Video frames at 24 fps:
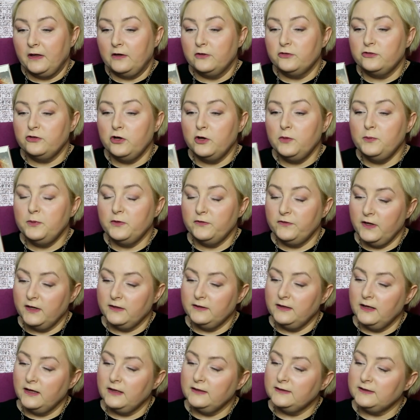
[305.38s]
że
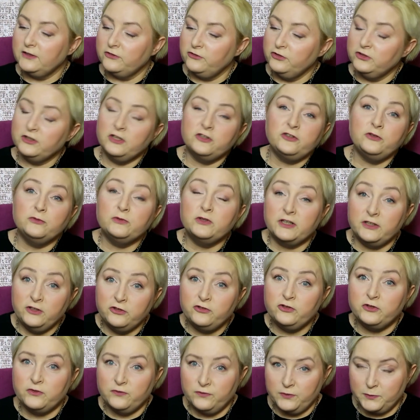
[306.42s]
opowiada, zaczyna się
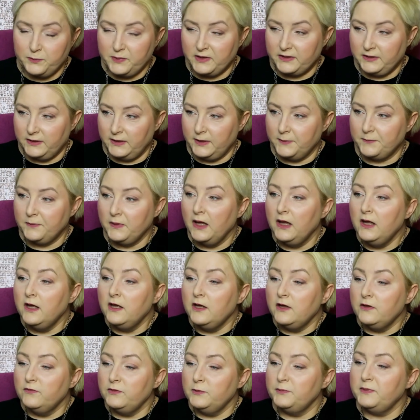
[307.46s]
tragicznym wypadkiem.
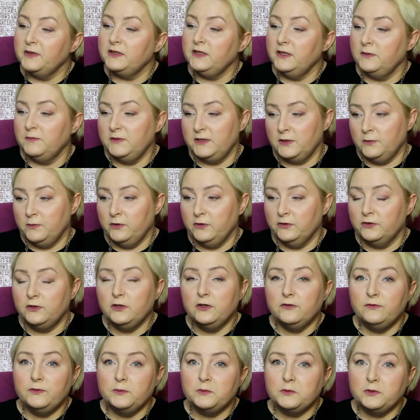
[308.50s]
Wypadkiem
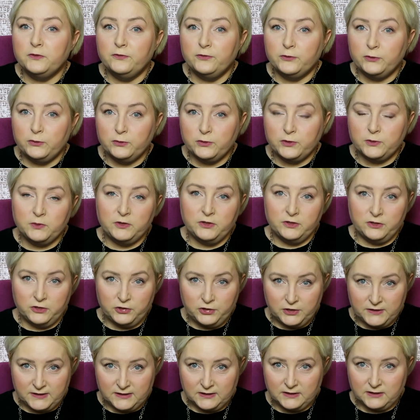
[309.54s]
samochodowym, w którym ginie
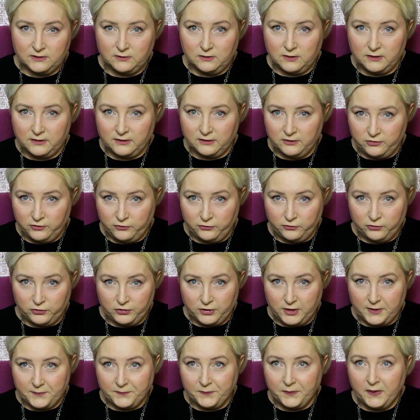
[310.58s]
16-letnia
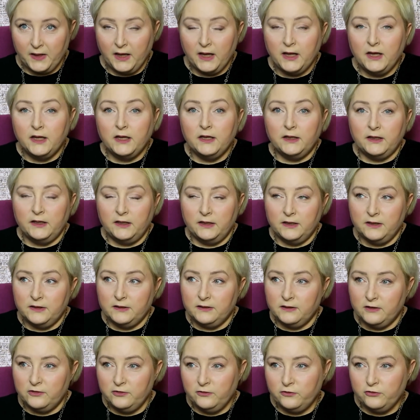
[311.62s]
dziewczyna. I
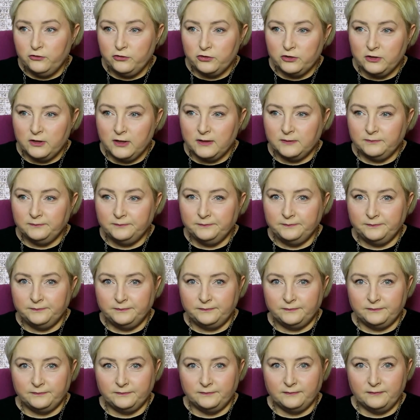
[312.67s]
ta dziewczyna
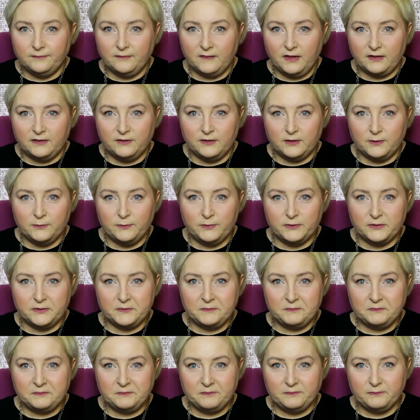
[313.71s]
tak
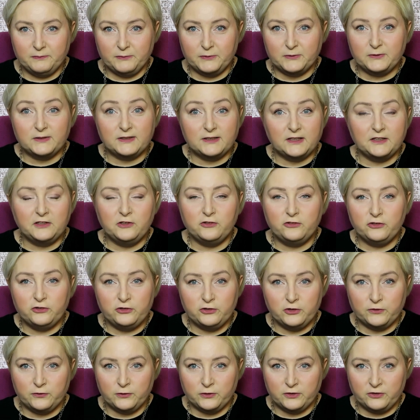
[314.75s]
jakby pozostaje
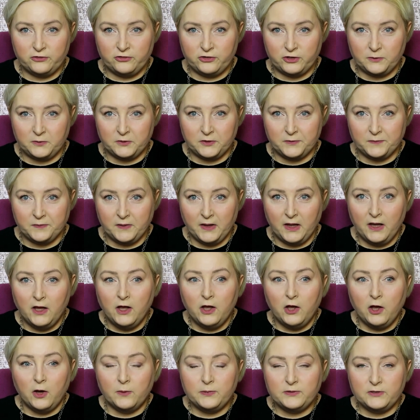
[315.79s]
częściowo na Ziemi.
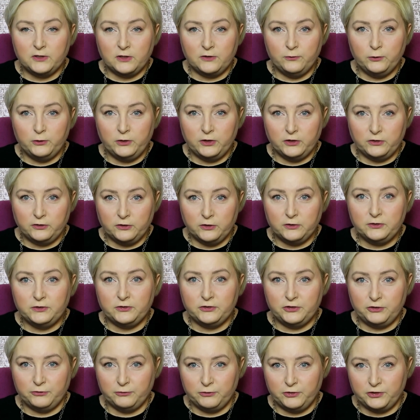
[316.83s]
Obserwuje to,
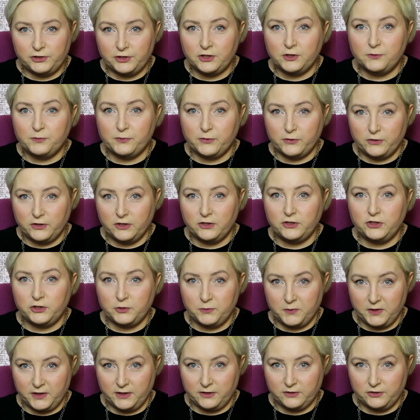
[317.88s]
co się dzieje po jej
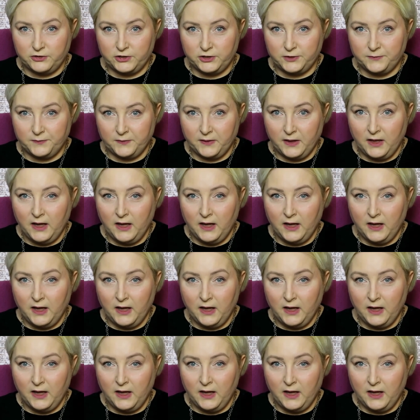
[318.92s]
śmierci.